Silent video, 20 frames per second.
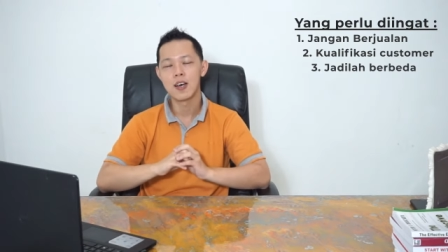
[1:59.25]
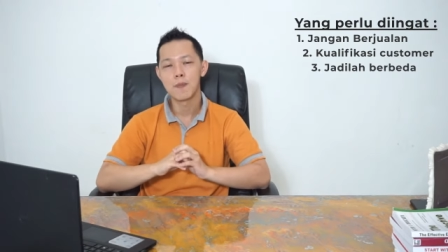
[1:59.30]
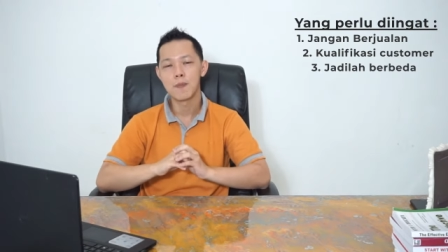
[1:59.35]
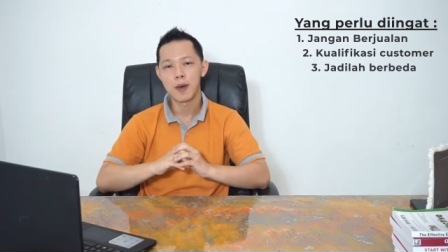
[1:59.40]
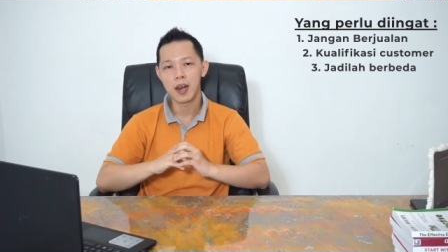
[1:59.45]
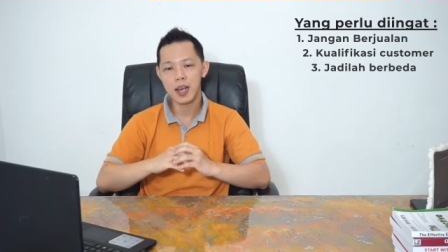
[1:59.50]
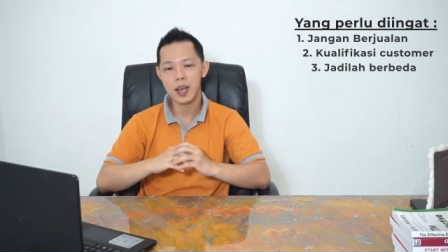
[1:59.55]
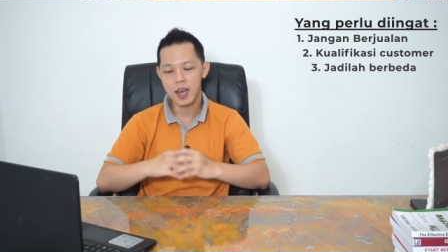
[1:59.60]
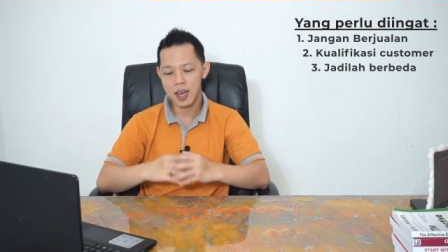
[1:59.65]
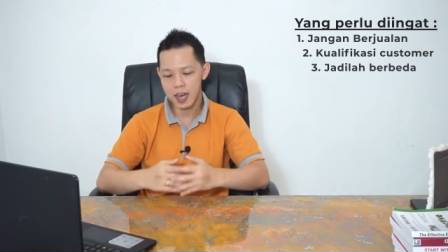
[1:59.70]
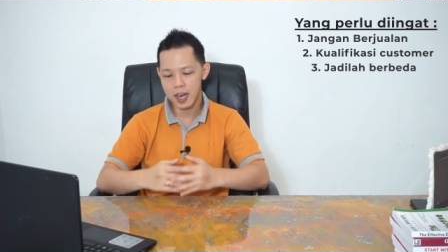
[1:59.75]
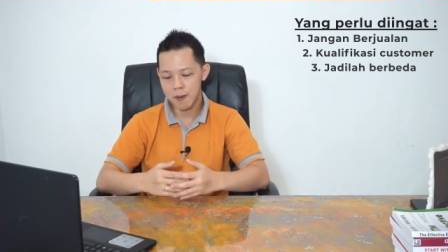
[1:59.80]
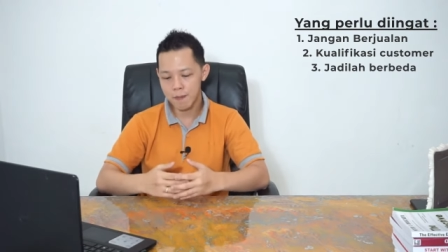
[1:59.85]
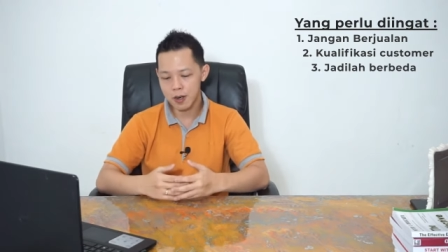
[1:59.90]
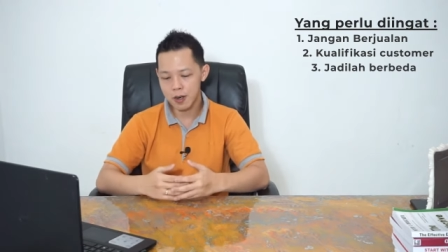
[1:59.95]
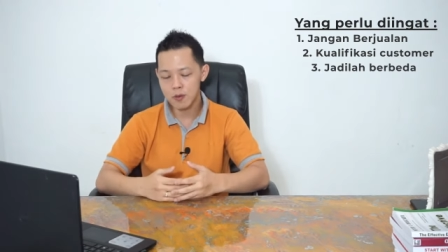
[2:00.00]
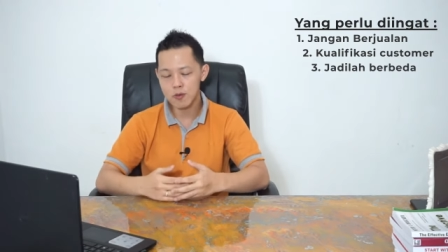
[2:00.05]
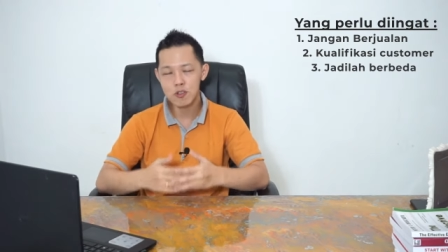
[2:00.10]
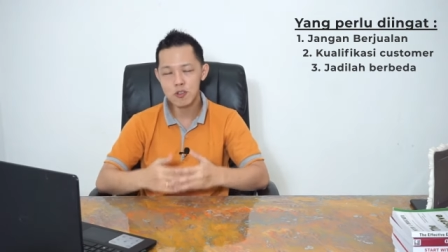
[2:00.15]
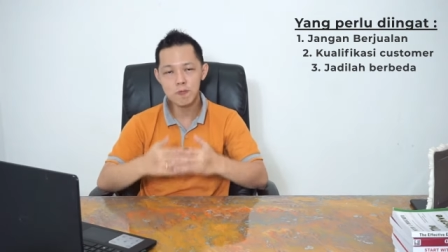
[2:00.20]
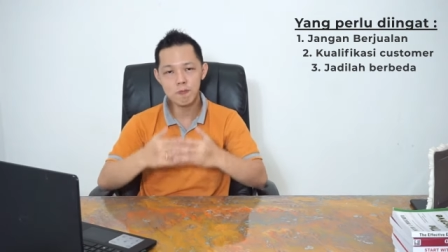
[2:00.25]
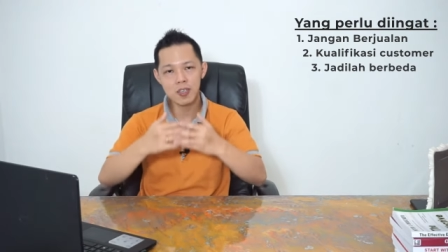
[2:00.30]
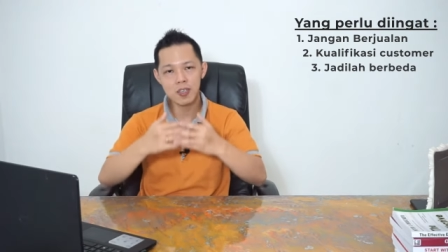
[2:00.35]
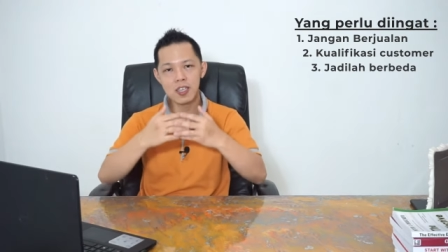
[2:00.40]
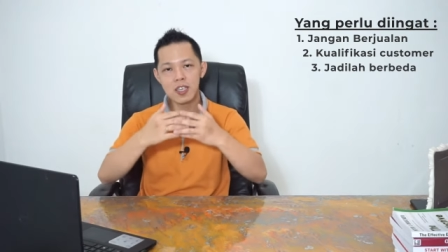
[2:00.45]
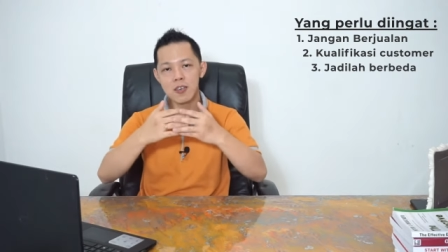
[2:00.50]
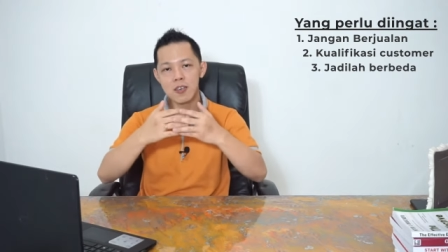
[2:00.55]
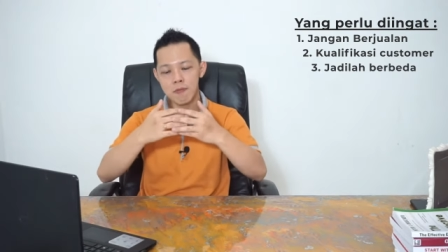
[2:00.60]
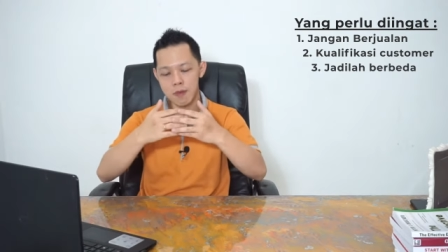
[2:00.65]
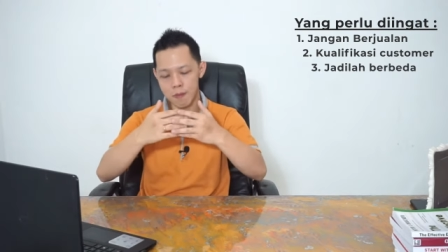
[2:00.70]
Mereka akan menutup
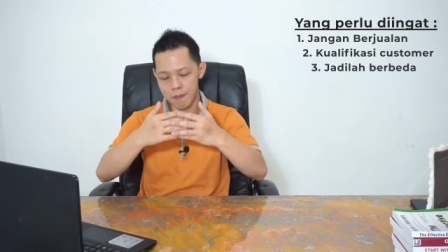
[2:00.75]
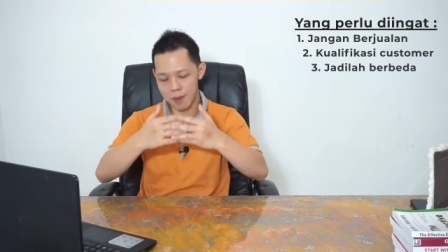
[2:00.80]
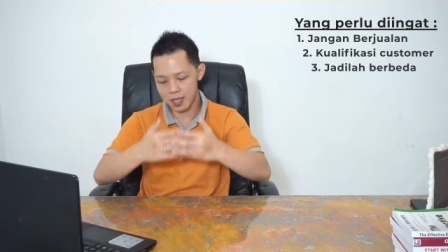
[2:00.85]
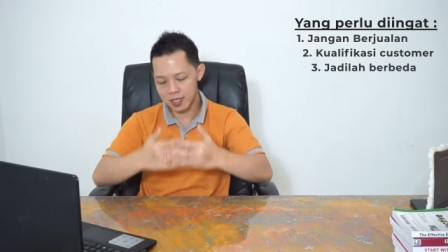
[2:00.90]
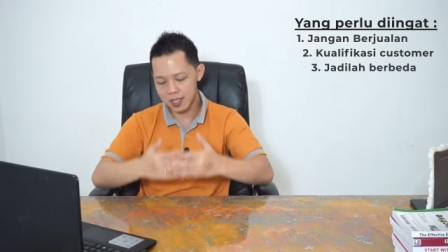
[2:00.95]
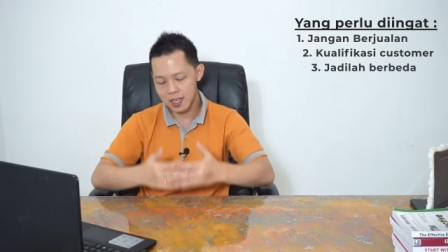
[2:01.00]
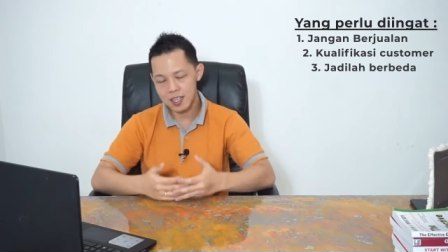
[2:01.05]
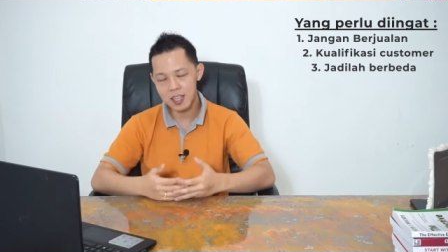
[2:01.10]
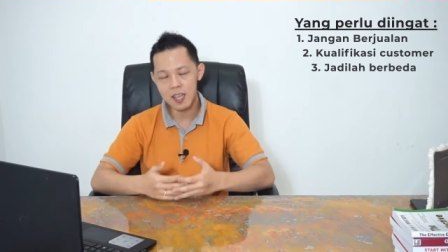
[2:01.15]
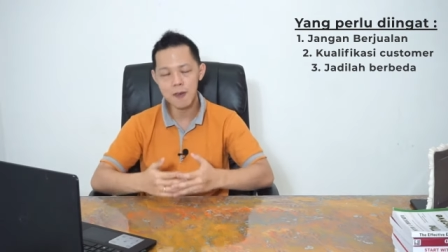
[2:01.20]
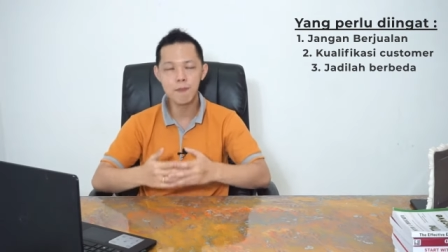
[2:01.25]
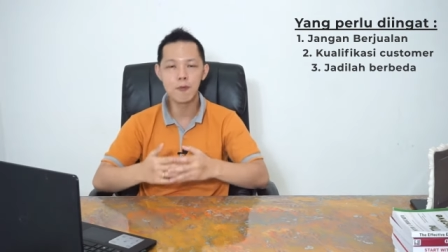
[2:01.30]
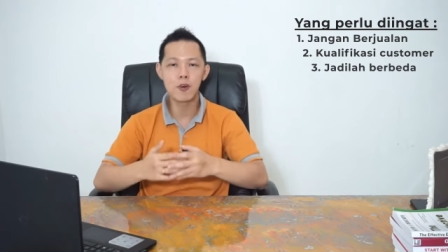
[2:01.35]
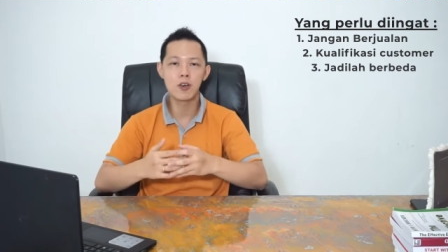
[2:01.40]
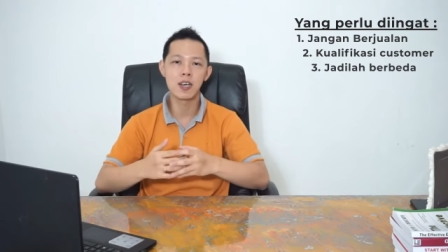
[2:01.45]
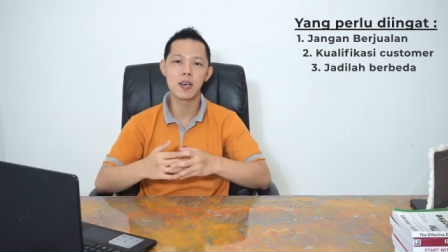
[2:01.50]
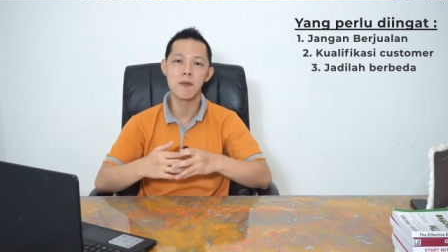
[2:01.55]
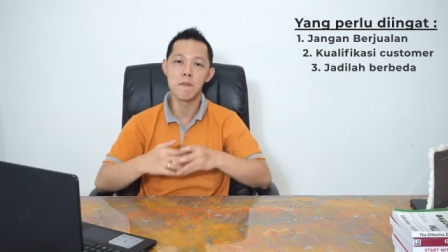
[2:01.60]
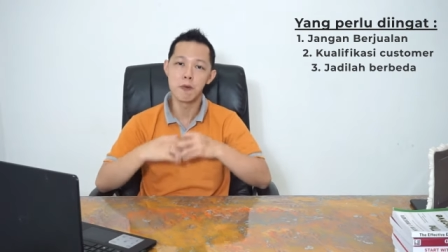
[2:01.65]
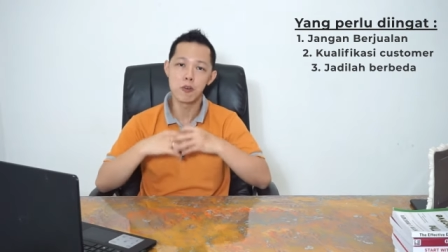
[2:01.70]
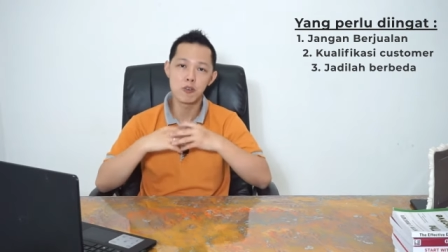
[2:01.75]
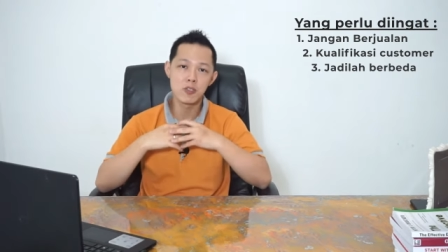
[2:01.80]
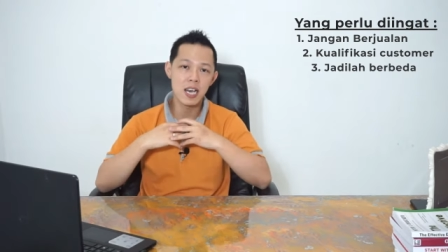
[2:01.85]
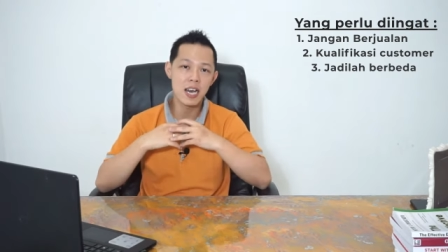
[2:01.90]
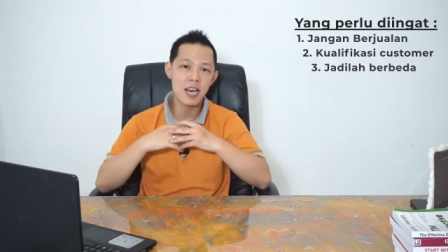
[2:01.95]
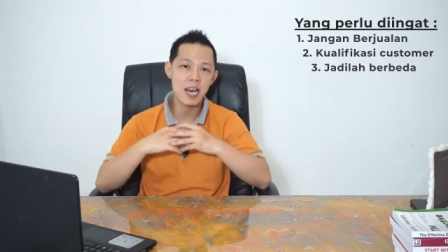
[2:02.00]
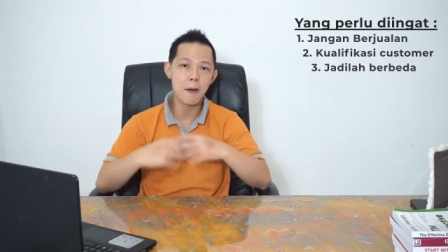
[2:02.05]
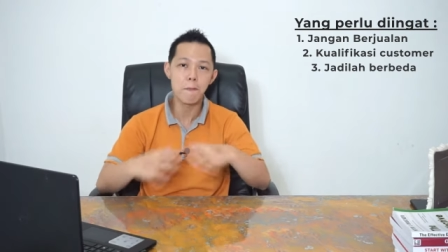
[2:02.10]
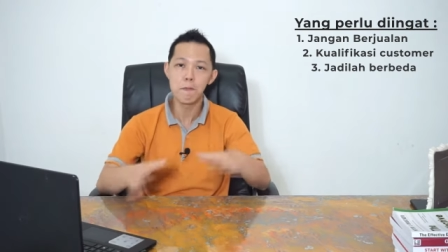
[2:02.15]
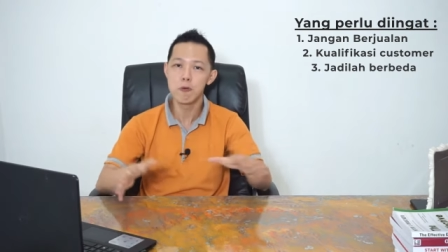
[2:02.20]
diri, memasang tembok, dan
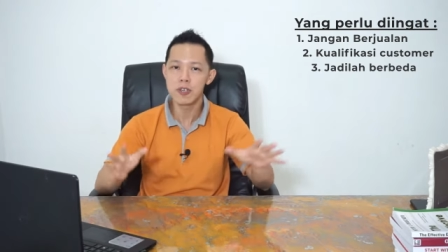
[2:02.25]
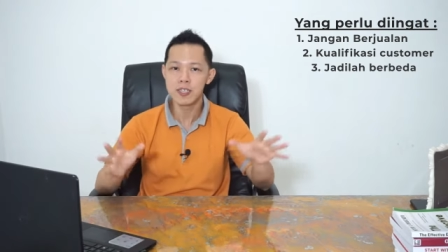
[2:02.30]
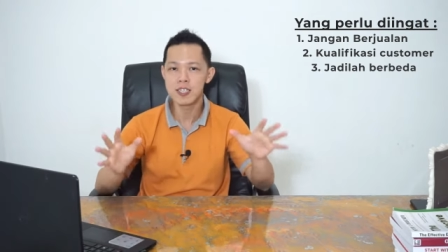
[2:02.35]
berusaha kabur